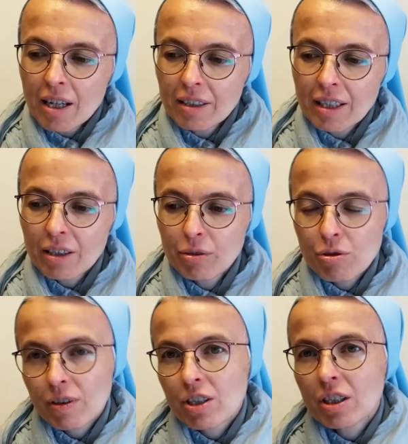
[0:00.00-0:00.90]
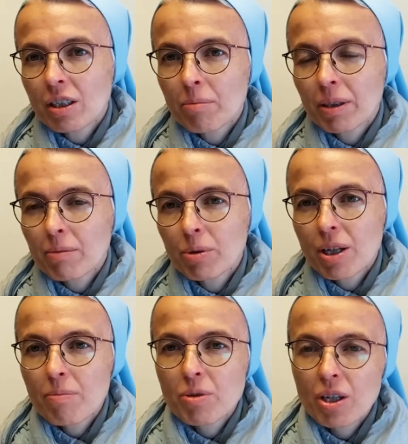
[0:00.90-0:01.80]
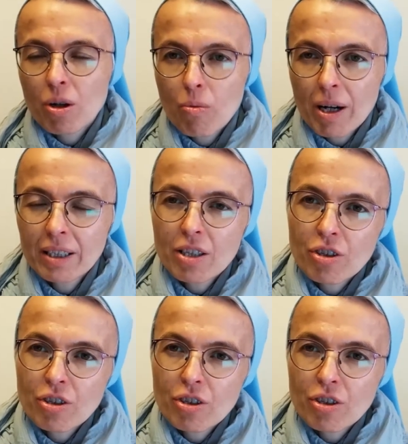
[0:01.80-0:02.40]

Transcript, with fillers: jak doświadczenie Pana Boga przekłada